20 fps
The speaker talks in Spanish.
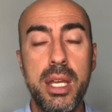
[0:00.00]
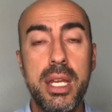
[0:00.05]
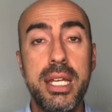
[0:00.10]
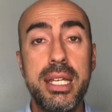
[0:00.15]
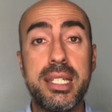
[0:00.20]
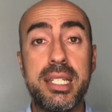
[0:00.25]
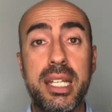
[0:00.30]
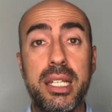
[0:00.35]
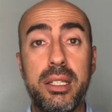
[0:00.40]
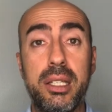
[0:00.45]

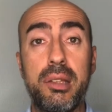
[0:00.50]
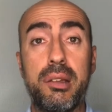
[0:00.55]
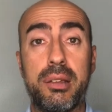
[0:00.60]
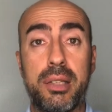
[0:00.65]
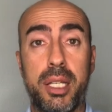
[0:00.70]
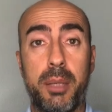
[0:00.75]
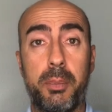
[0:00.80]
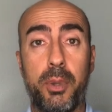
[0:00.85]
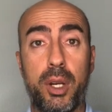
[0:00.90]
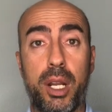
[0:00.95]
Se
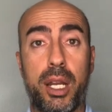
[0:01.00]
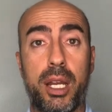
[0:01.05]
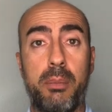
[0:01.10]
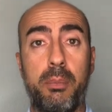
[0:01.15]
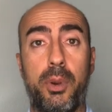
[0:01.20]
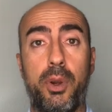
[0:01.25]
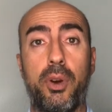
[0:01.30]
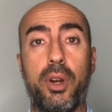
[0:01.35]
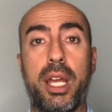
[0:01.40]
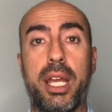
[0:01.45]
dice, por
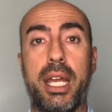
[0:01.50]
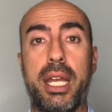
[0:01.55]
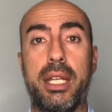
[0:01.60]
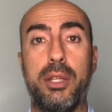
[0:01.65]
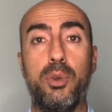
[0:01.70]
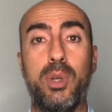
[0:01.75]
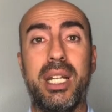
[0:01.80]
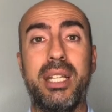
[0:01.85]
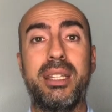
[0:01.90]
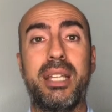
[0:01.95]
ejemplo, que
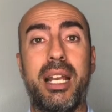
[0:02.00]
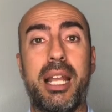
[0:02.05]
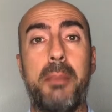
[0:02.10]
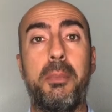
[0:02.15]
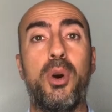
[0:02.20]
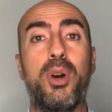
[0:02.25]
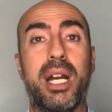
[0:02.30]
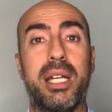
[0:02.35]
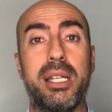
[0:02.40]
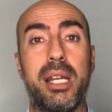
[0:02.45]
durante la
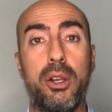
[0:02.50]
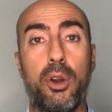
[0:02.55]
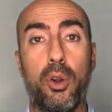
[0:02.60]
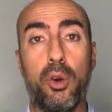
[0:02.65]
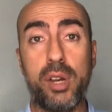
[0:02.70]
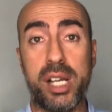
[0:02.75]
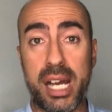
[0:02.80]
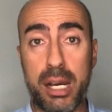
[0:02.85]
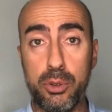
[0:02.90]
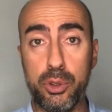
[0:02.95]
época del
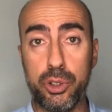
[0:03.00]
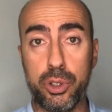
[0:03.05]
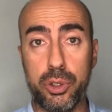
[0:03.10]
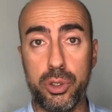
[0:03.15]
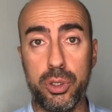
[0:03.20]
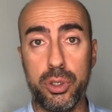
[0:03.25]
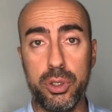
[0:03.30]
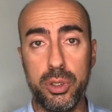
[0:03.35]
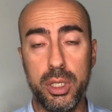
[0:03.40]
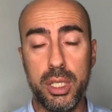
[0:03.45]

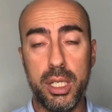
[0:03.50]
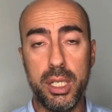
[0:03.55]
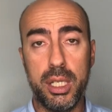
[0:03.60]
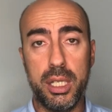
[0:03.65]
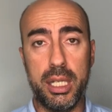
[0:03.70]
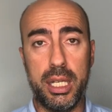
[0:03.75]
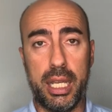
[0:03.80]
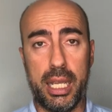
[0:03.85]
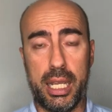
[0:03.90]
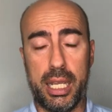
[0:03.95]
Holocausto,
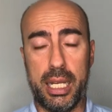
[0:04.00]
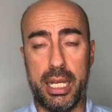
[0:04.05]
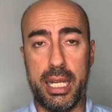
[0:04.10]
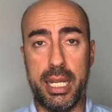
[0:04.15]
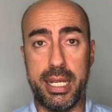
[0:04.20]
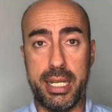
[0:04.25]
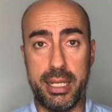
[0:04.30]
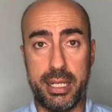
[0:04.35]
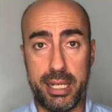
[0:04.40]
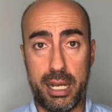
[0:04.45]

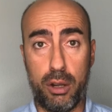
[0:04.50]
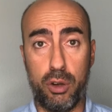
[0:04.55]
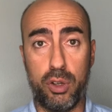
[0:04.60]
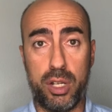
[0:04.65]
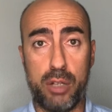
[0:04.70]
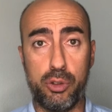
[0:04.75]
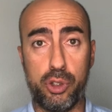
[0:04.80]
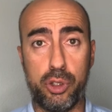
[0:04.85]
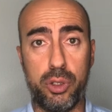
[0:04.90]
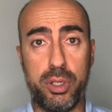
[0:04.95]
del
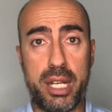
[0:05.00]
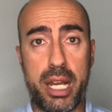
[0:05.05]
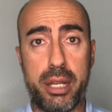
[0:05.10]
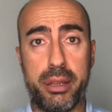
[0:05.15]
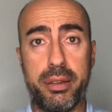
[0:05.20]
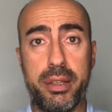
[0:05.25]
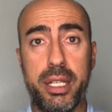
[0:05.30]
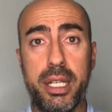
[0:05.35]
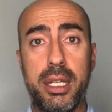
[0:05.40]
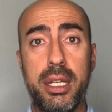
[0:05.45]
Holocausto
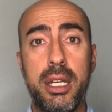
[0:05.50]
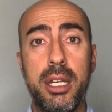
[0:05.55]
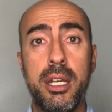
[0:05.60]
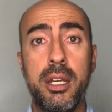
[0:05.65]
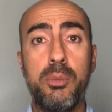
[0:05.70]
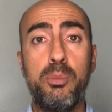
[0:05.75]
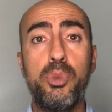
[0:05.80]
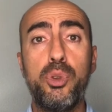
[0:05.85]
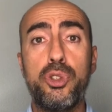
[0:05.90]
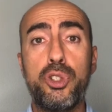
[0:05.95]
nazi,
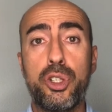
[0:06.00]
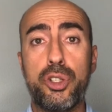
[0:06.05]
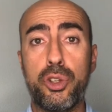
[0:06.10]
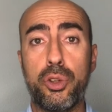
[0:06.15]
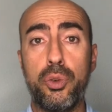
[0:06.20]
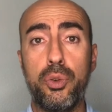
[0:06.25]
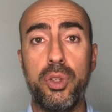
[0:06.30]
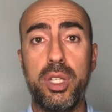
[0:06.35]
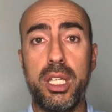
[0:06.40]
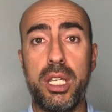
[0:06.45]
muchos
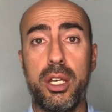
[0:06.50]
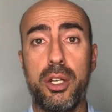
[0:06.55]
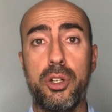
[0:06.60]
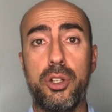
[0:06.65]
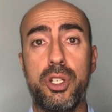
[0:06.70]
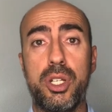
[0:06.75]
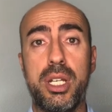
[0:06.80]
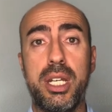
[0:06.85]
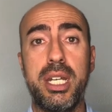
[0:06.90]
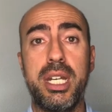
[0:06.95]

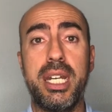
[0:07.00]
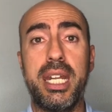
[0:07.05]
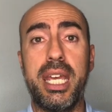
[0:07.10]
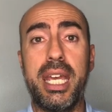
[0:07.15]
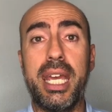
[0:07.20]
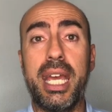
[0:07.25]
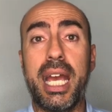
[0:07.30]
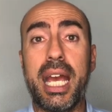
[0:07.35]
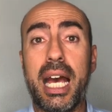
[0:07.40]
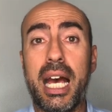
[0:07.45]
judíos
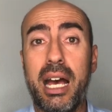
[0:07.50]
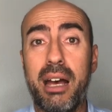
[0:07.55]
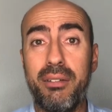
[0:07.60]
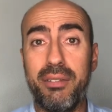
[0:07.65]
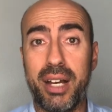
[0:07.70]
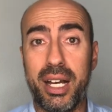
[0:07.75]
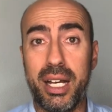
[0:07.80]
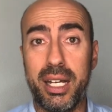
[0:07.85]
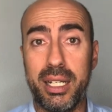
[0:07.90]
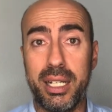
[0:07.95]

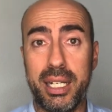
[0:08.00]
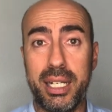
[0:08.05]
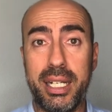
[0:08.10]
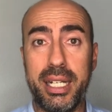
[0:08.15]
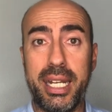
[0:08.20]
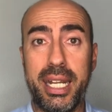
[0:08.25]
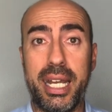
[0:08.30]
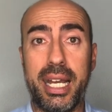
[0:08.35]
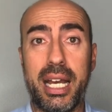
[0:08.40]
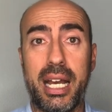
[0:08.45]
negaban,
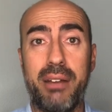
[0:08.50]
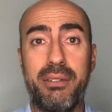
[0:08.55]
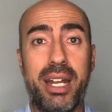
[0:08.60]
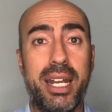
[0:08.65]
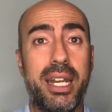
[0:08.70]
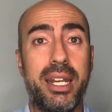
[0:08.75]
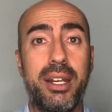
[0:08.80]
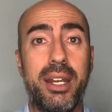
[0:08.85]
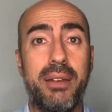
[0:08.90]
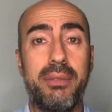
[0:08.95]

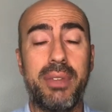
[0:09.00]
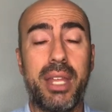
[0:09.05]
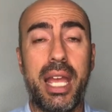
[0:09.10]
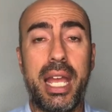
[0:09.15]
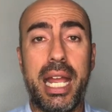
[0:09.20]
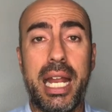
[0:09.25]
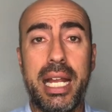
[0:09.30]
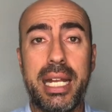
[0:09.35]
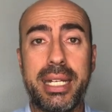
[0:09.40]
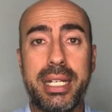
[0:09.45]
negaban
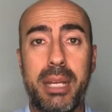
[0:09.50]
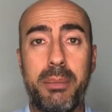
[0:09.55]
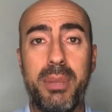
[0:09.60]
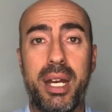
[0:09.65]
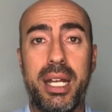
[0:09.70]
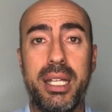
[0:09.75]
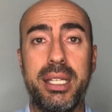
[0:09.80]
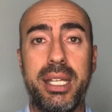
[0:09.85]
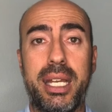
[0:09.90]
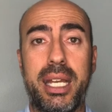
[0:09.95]
el
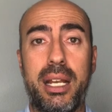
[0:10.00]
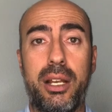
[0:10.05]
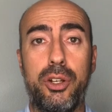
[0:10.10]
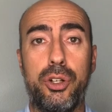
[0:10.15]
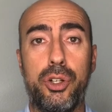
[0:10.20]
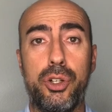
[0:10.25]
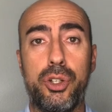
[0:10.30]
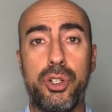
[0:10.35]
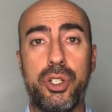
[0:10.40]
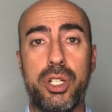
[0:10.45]
tema de
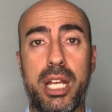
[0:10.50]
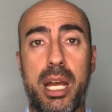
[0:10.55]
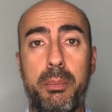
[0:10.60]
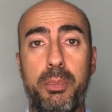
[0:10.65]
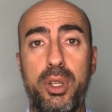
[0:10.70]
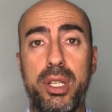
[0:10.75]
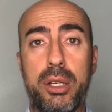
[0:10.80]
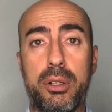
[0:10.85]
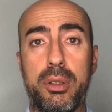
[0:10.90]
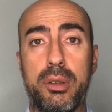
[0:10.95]
los
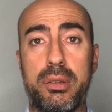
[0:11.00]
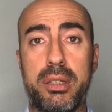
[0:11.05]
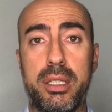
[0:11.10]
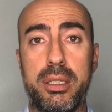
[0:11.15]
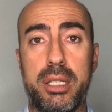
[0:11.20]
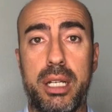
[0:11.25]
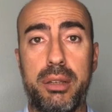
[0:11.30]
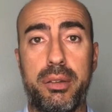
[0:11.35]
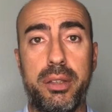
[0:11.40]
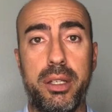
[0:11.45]
campos de
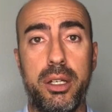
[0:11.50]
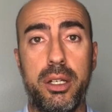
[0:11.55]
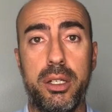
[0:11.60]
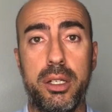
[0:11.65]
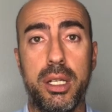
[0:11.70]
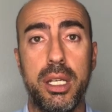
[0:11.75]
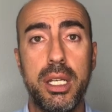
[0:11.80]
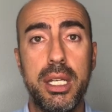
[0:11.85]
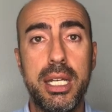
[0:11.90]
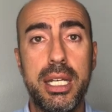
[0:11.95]

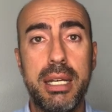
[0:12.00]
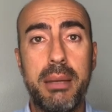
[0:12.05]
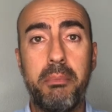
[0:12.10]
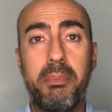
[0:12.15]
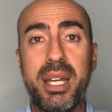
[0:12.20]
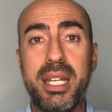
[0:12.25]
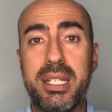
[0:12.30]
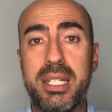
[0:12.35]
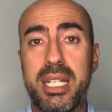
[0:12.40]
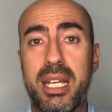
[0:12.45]
concentración,
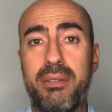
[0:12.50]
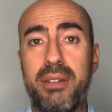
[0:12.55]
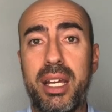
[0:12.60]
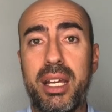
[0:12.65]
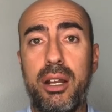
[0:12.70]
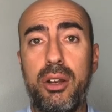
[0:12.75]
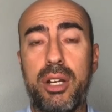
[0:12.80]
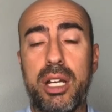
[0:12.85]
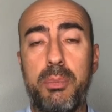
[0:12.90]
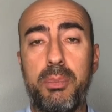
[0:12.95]
pensaban
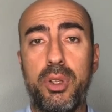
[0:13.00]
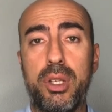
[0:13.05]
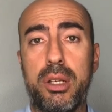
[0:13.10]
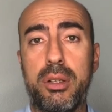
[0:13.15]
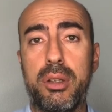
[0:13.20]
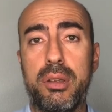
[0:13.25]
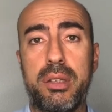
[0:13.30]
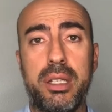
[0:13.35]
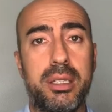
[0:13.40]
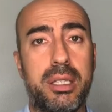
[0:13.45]
que los campos de
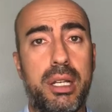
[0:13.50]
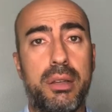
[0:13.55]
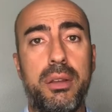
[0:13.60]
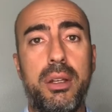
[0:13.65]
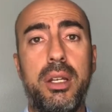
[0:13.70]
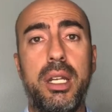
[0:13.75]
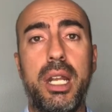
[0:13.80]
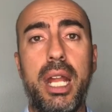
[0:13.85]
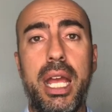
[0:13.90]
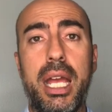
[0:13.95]

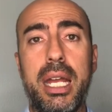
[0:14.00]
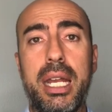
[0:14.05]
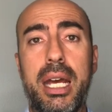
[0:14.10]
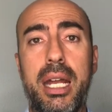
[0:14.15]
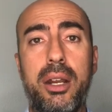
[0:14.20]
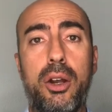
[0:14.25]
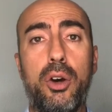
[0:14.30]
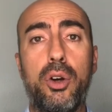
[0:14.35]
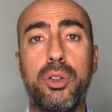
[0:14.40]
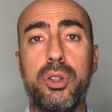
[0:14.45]
concentración
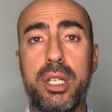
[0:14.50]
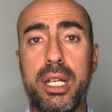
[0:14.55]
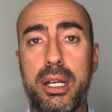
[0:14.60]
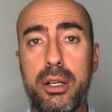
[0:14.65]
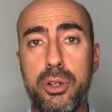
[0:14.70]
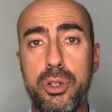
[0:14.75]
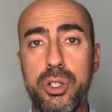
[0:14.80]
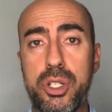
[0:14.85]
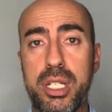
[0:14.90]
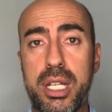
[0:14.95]
eran otra
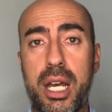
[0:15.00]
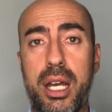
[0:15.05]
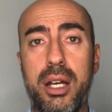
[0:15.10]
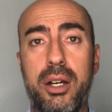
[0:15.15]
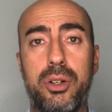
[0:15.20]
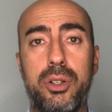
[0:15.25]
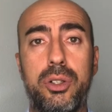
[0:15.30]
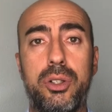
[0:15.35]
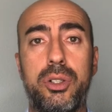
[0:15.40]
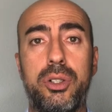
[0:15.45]
cosa
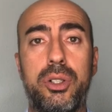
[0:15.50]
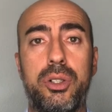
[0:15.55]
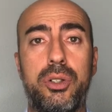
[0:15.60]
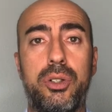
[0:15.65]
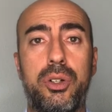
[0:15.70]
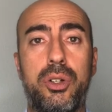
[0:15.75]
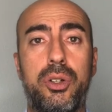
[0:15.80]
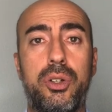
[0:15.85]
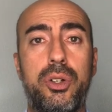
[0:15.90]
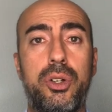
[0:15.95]

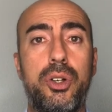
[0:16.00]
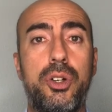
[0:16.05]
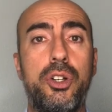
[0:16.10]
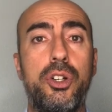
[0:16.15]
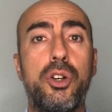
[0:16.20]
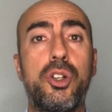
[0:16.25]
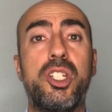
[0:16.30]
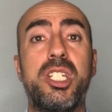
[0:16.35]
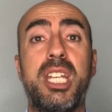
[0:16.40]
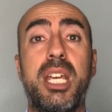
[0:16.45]
o,
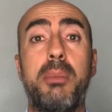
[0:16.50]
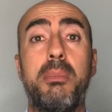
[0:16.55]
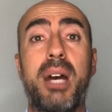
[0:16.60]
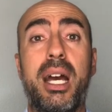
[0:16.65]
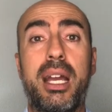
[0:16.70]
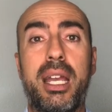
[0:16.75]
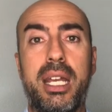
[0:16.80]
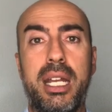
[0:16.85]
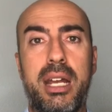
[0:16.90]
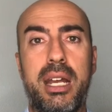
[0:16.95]
no se
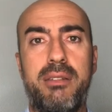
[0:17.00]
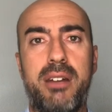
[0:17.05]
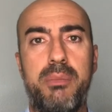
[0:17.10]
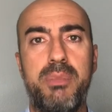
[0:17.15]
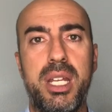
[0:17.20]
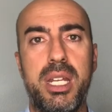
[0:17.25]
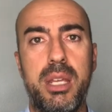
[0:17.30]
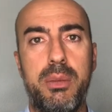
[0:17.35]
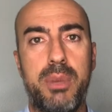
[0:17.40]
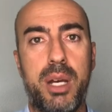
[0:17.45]
imaginaba
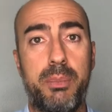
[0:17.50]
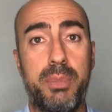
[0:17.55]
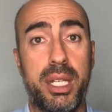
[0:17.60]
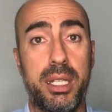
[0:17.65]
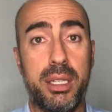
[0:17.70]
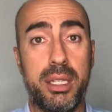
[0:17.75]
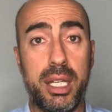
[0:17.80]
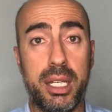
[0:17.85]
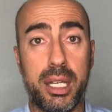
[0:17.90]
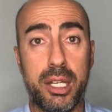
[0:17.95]

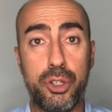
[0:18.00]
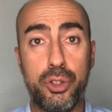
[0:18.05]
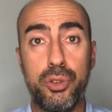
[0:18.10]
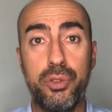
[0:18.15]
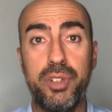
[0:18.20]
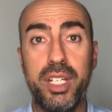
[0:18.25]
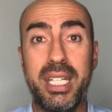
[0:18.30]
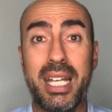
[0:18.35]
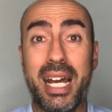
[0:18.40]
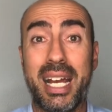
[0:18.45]
mínimamente que su
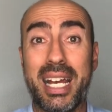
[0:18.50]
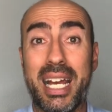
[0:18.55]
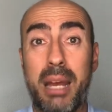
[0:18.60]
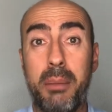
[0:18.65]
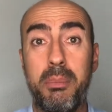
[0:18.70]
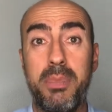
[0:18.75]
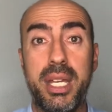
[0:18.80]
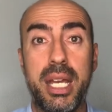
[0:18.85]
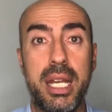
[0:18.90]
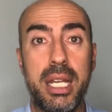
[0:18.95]
vida
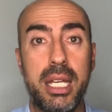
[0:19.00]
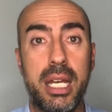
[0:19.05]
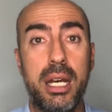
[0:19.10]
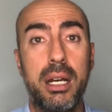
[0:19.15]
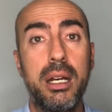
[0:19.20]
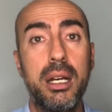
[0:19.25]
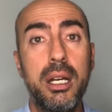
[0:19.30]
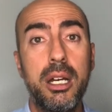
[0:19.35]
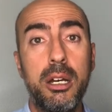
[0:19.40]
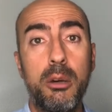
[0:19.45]
cambiaría
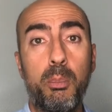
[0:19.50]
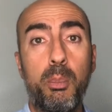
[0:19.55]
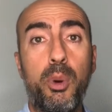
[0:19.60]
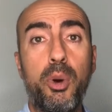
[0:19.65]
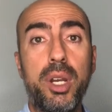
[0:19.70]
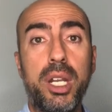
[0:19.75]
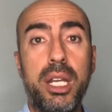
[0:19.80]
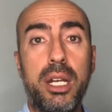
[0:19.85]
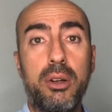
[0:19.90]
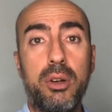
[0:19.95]

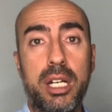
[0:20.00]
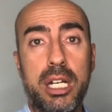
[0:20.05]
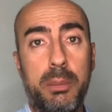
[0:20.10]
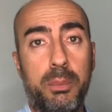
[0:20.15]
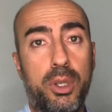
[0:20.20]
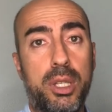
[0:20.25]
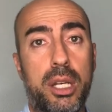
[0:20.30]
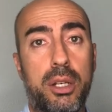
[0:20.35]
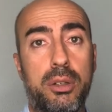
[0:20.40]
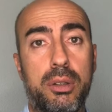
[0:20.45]
por ir a un
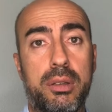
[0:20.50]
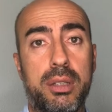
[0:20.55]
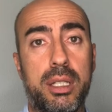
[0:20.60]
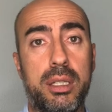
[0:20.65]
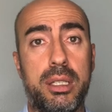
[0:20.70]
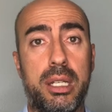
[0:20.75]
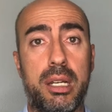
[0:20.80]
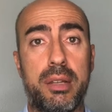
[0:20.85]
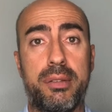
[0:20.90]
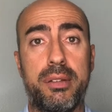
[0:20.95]
campo de
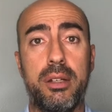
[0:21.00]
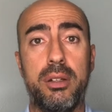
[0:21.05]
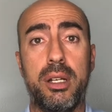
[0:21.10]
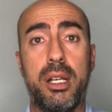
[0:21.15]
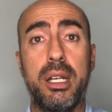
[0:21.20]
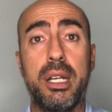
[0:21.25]
concentración.